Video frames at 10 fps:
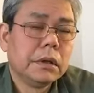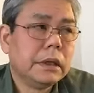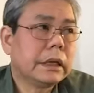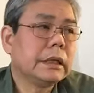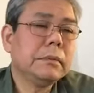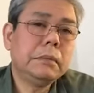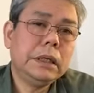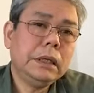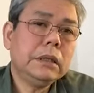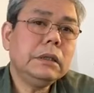Thì cái tâm
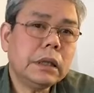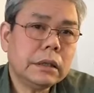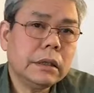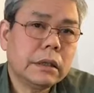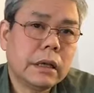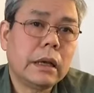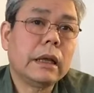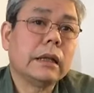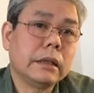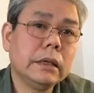lý thứ nhất là,
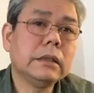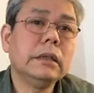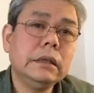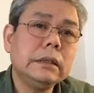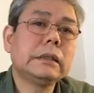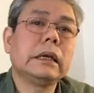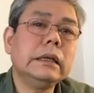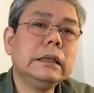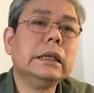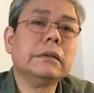là thế giới sẽ
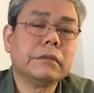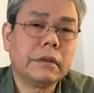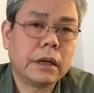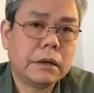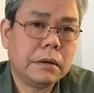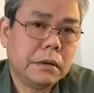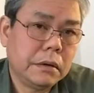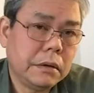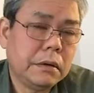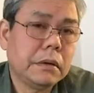nhìn vào
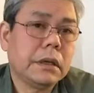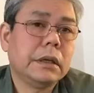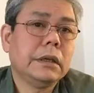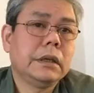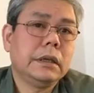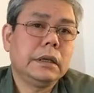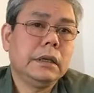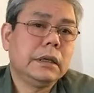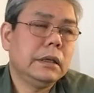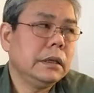ờ, cái cái
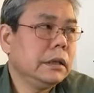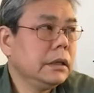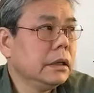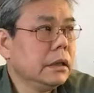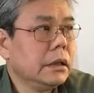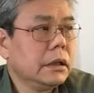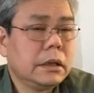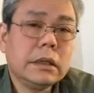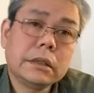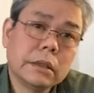cái cái
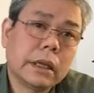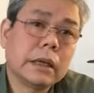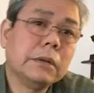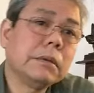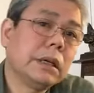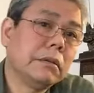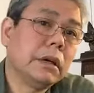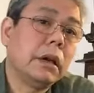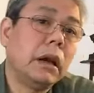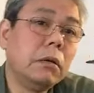cái sự thành công này
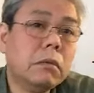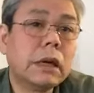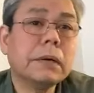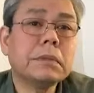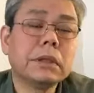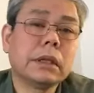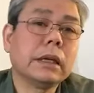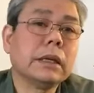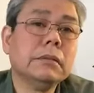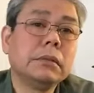và lồng ghép sự
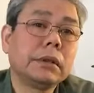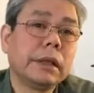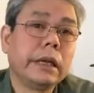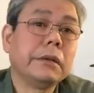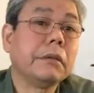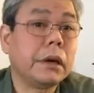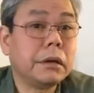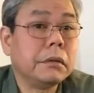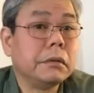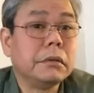thành công này
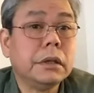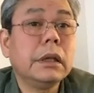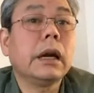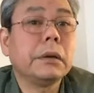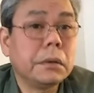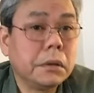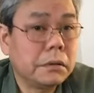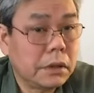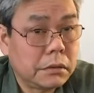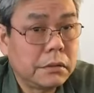vào với Hà Nội,
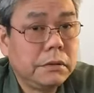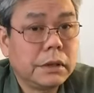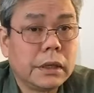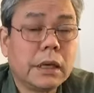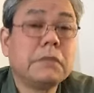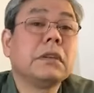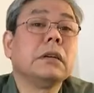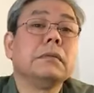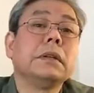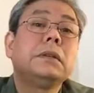vào với Việt Nam,
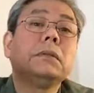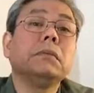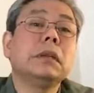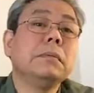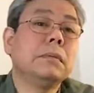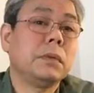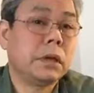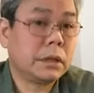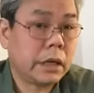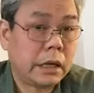vào với cái trung tâm
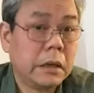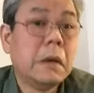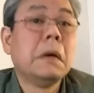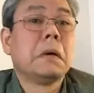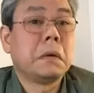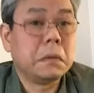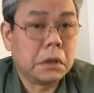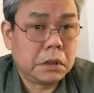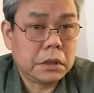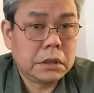hòa giải
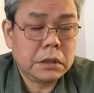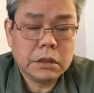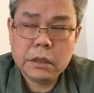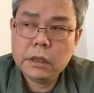của thế giới.